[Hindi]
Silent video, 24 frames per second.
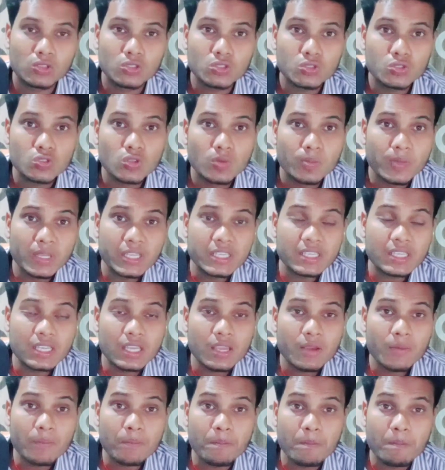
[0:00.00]
दोस्तों मैं ये
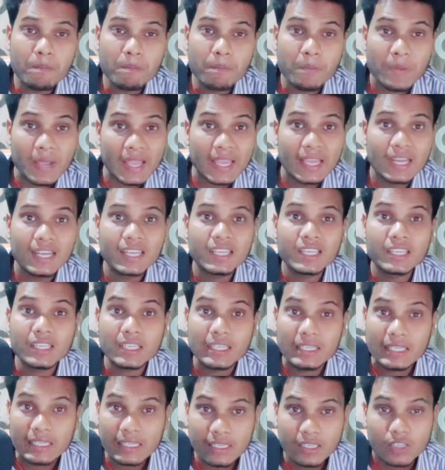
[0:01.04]
पहले
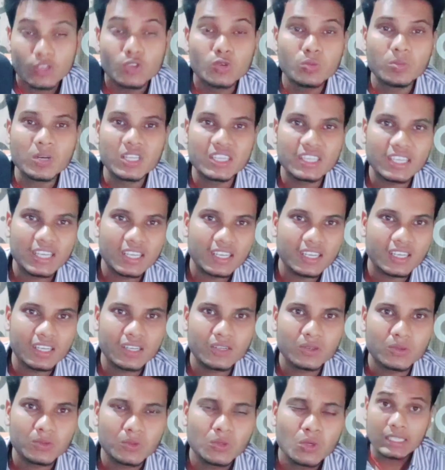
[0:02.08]
क्यों बता रहा
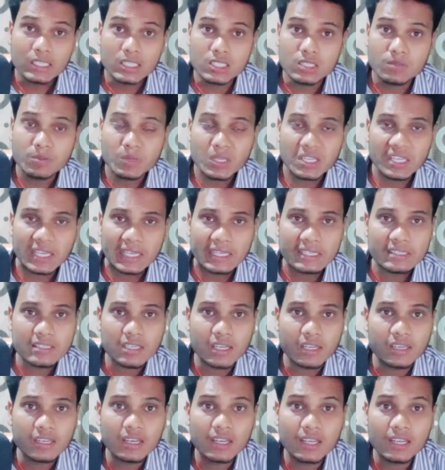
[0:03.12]
हूँ कि इसमें
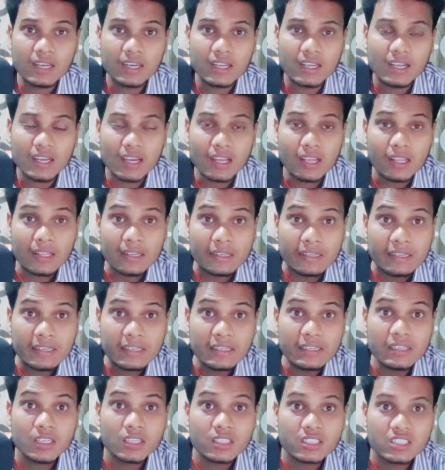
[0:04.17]
खेसारी लाल का
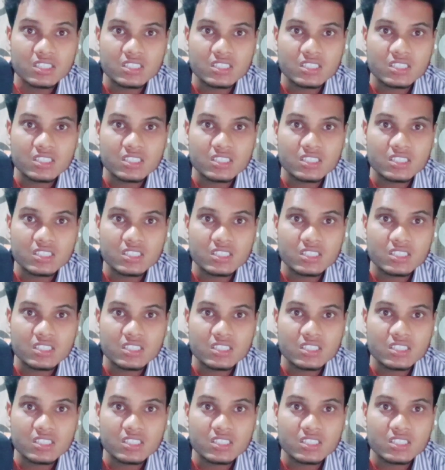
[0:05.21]
रियल